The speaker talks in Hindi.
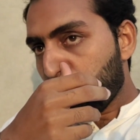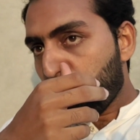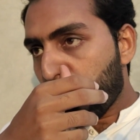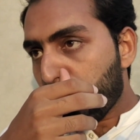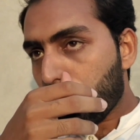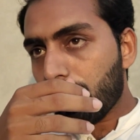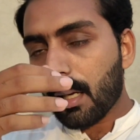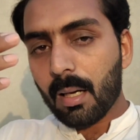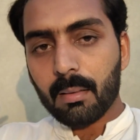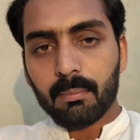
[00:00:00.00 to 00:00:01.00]
मैंने कहा
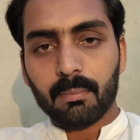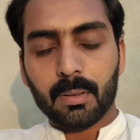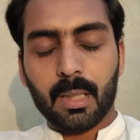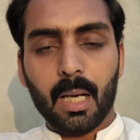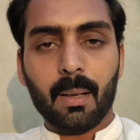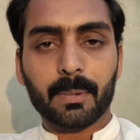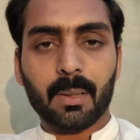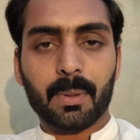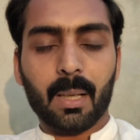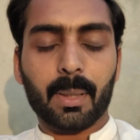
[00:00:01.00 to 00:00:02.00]
यार क्या
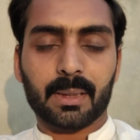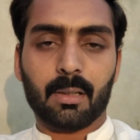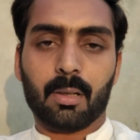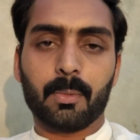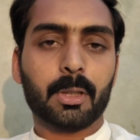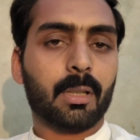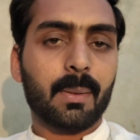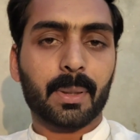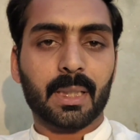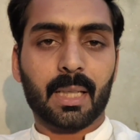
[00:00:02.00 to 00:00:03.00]
मतलब क्या बात कर रहे हो मुझे तो
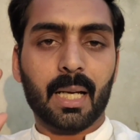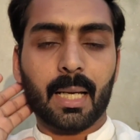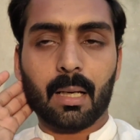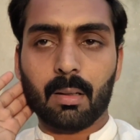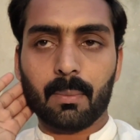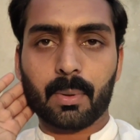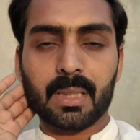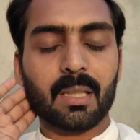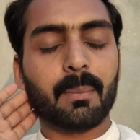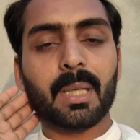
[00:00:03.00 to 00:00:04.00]
नहीं पता क्या कह रहे हो आप
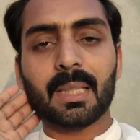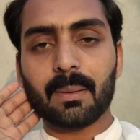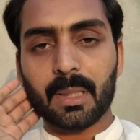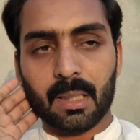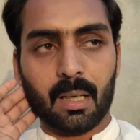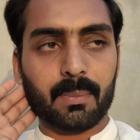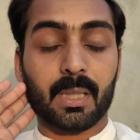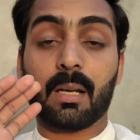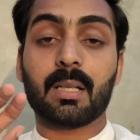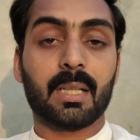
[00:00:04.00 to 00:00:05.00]
किसी की भी नहीं तबीयत ख़राब
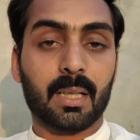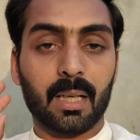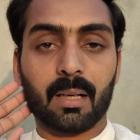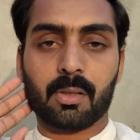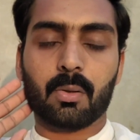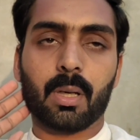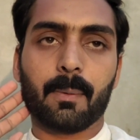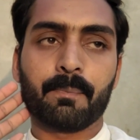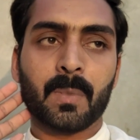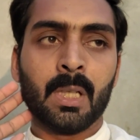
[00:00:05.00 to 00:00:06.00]
सारे ठीक है अल्लाह का शुक्र
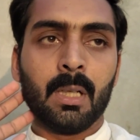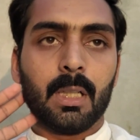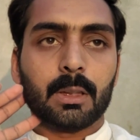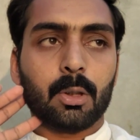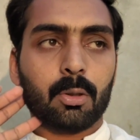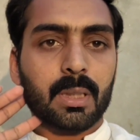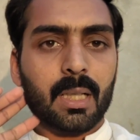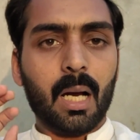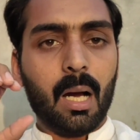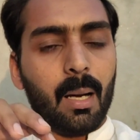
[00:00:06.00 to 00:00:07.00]
है तो
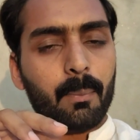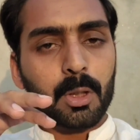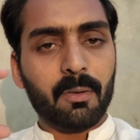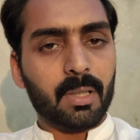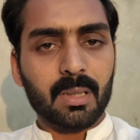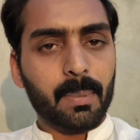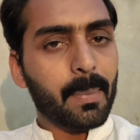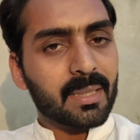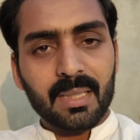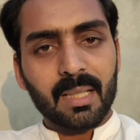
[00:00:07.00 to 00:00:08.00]
उसने कहा आप मुझे व्हाट्सअप पे
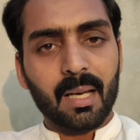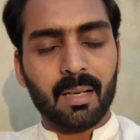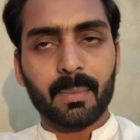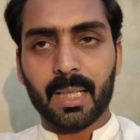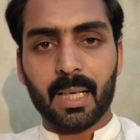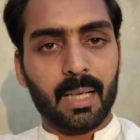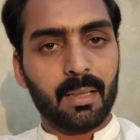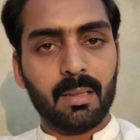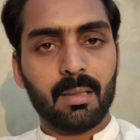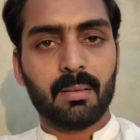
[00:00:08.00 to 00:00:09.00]
मैसेज नहीं कर रहे मैंने कहा नहीं